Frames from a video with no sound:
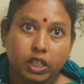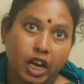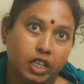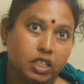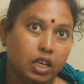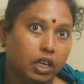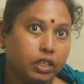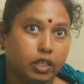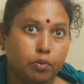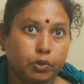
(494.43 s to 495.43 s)
সাড়ে চার
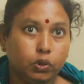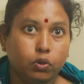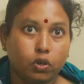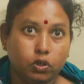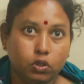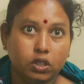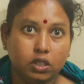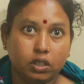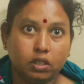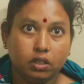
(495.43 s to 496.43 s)
লাখ টাকা মতো খরচ
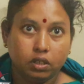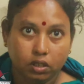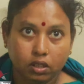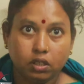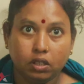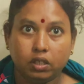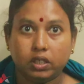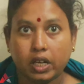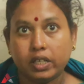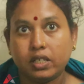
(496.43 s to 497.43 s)
হয়েছে হ্যাঁ
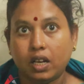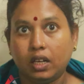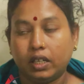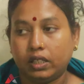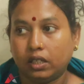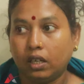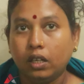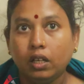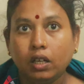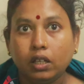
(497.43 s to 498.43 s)
সাড়ে চার লাখ টাকা
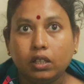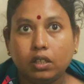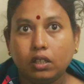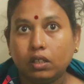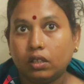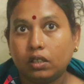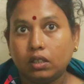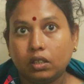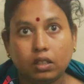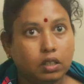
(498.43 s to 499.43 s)

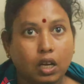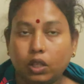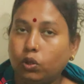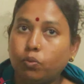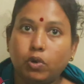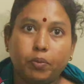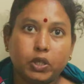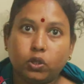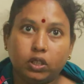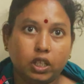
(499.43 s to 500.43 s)
না তবু
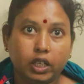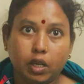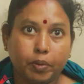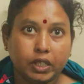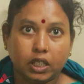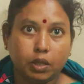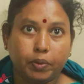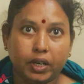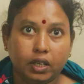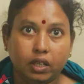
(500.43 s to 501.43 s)
আমার সন্তানকে বাঁচাতে
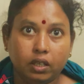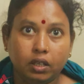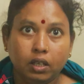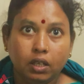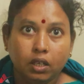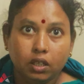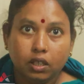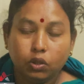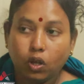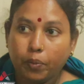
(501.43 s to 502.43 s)
পারিনি
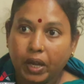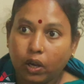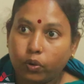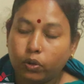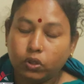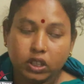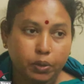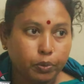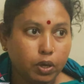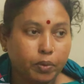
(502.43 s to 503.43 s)
কিন্তু আমি এখনও
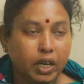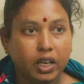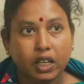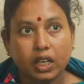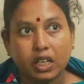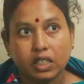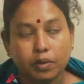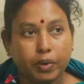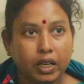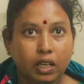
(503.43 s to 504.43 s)
যে পরিমাণে ঋণ আছি
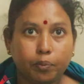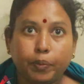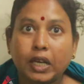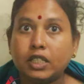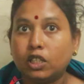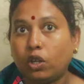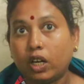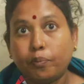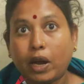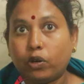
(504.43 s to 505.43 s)
মানে পাইছি
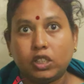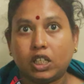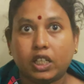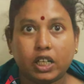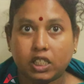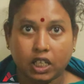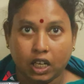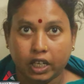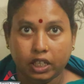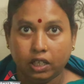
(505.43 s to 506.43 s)
ধরেন বারো হাজার টাকা
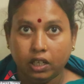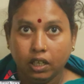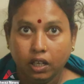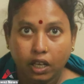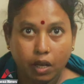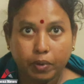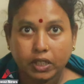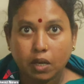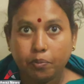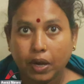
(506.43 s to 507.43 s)
স্যালারি এই
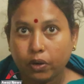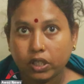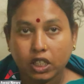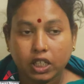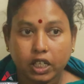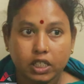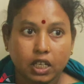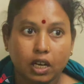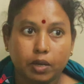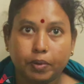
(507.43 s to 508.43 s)
মাসে আমি বারো হাজার টাকা
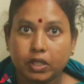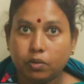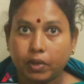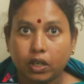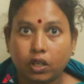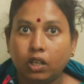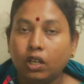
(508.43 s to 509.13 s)
স্যালারি পাইছি মানে